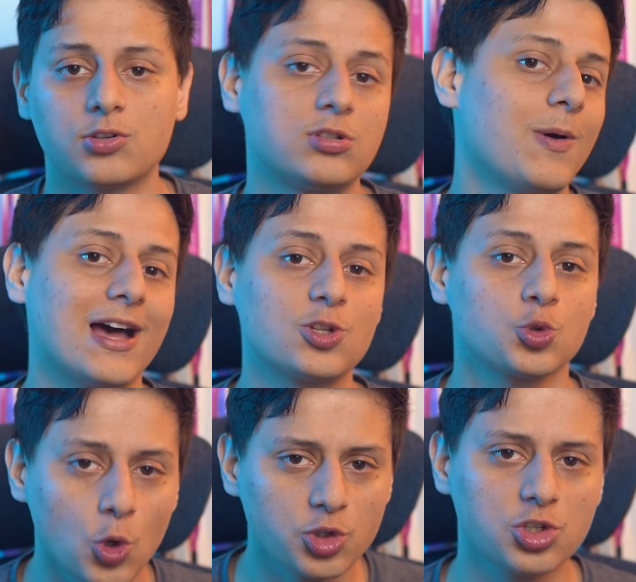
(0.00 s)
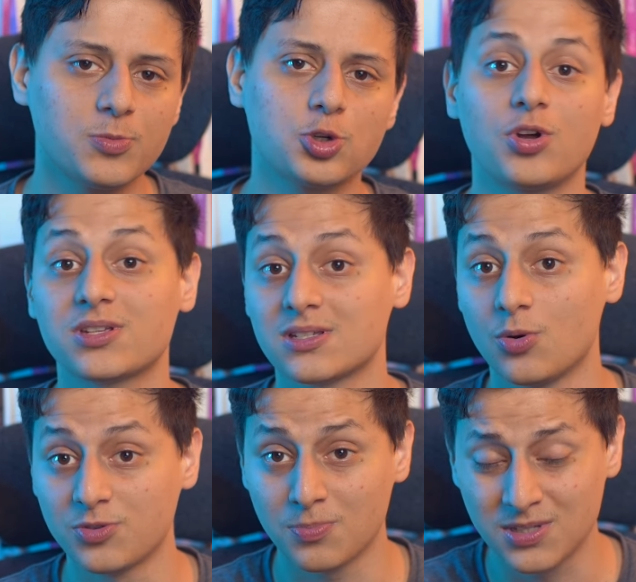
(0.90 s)
Se você pegasse todos os bitcoins que
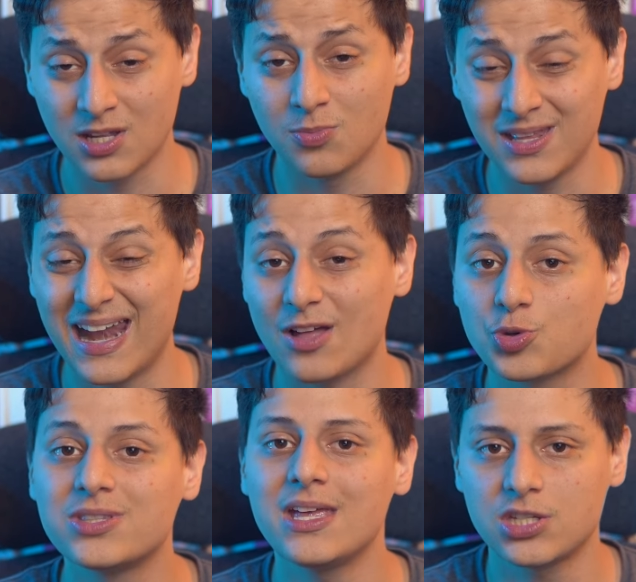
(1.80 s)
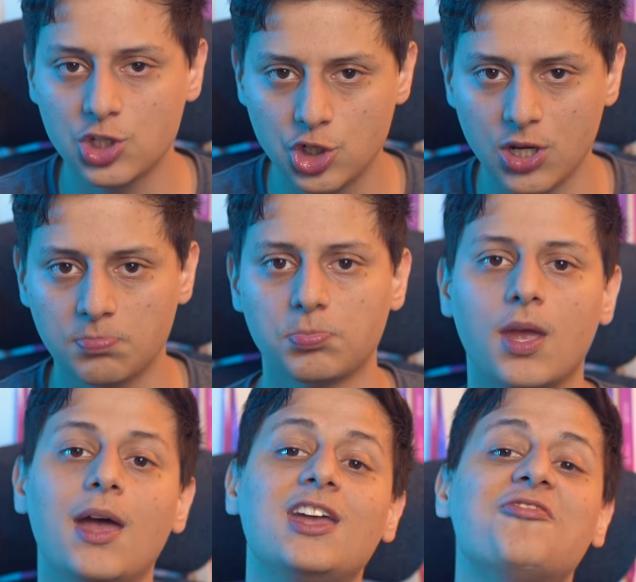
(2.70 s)
estão sendo minerados nesse dia
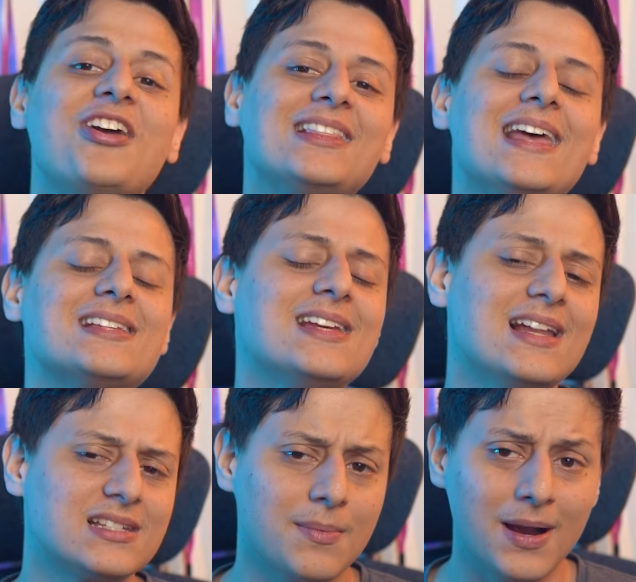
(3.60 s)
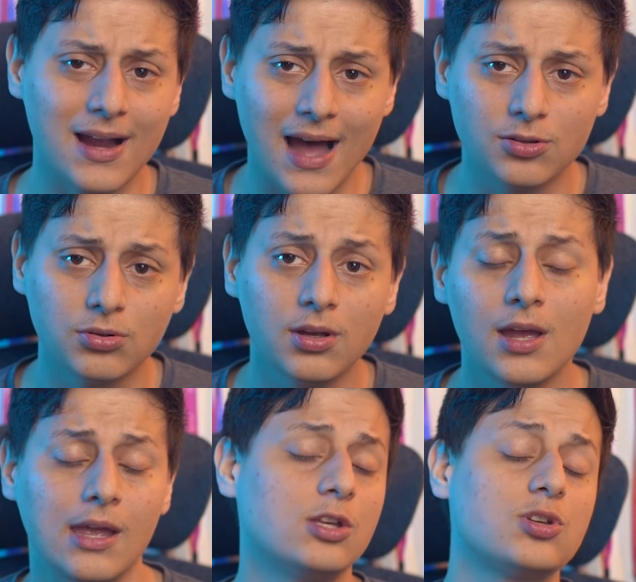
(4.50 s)
e vendesse eles a mercado,
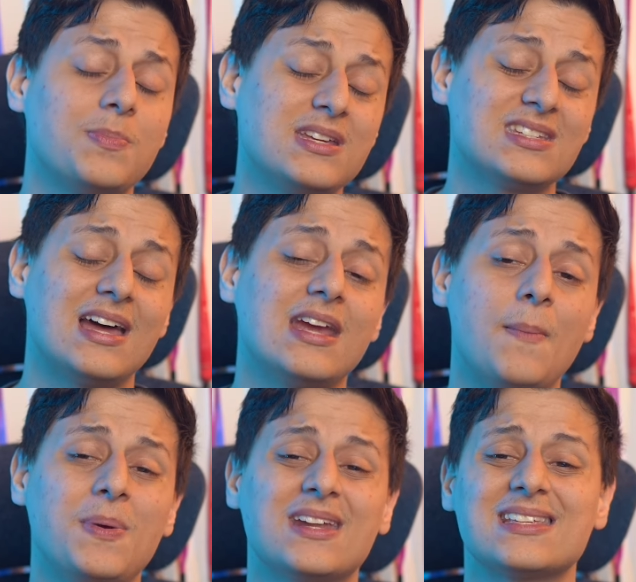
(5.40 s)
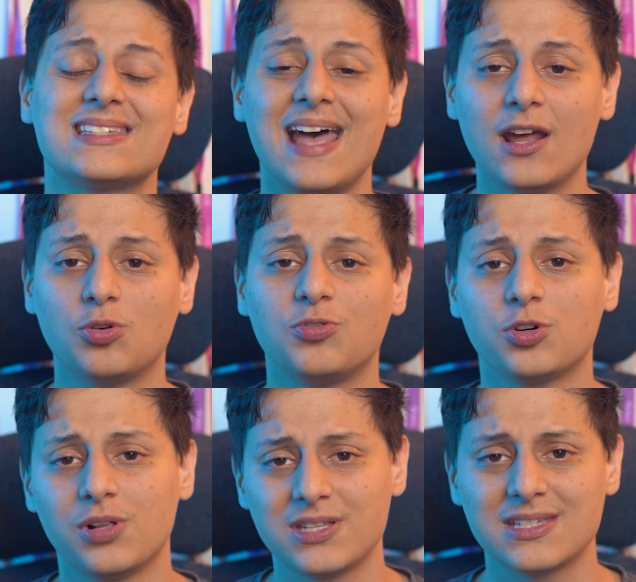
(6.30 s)
isso representaria apenas
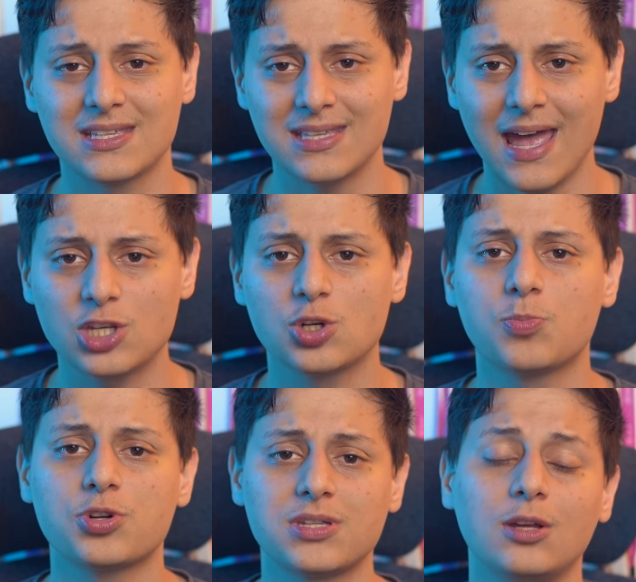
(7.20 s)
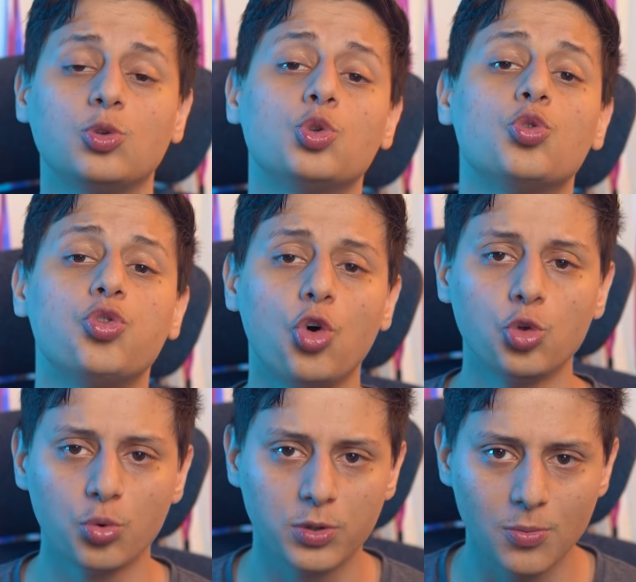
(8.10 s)
0,17% do
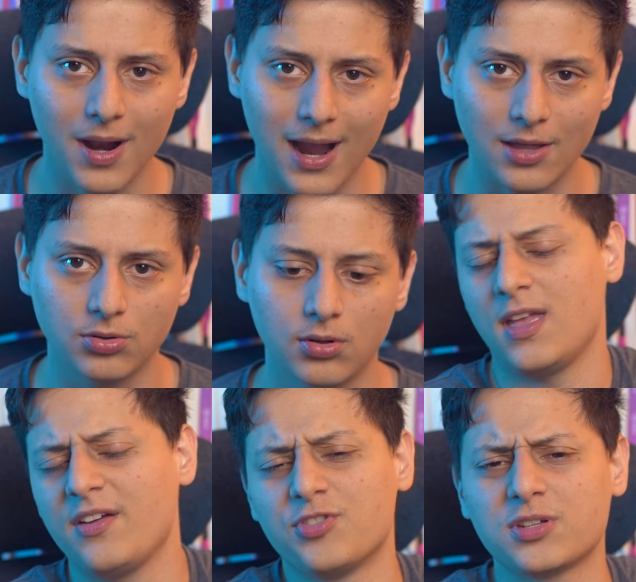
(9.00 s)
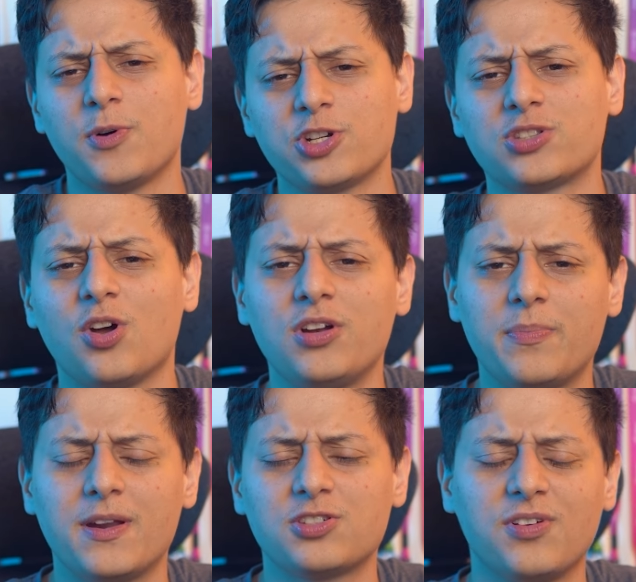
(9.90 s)
volume do mercado. E aí você pode até olhar
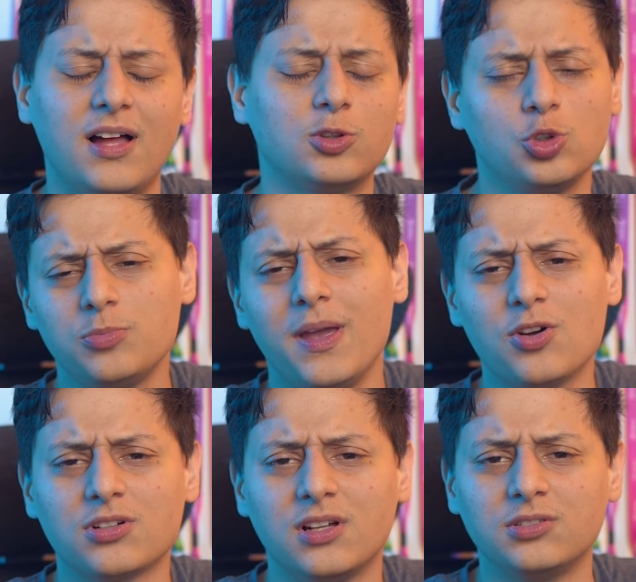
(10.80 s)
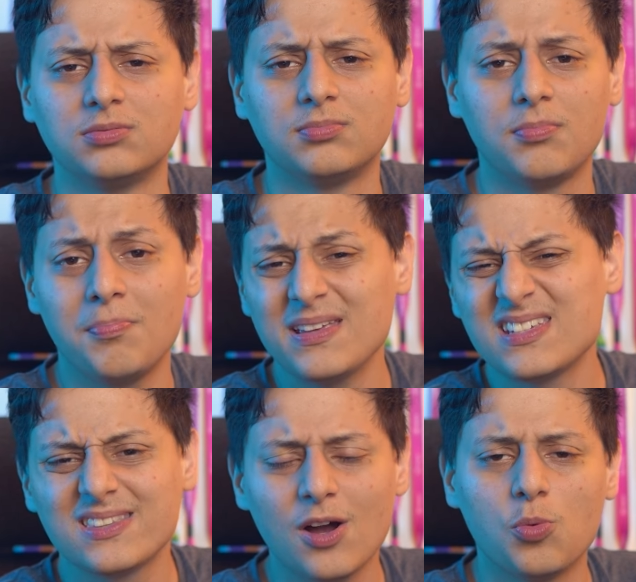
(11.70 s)
para isso e falar: tudo bem, Orlando, mas
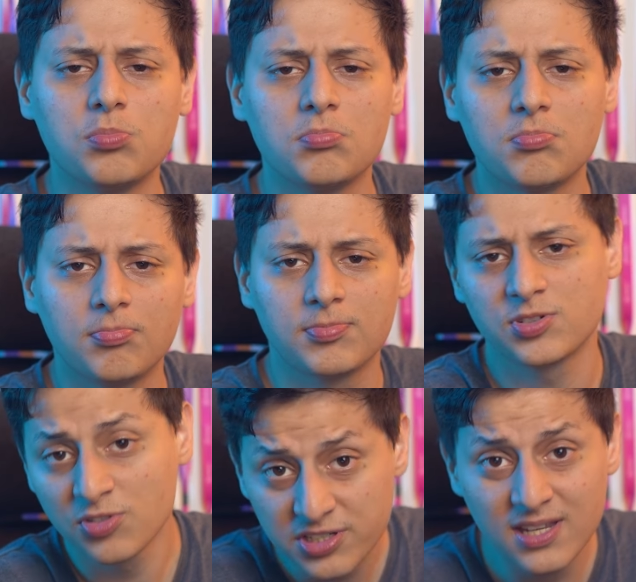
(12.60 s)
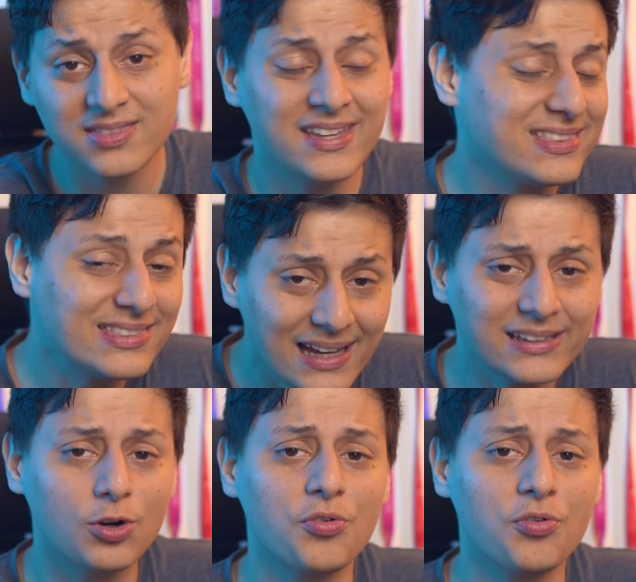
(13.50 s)
então, se você tem tanta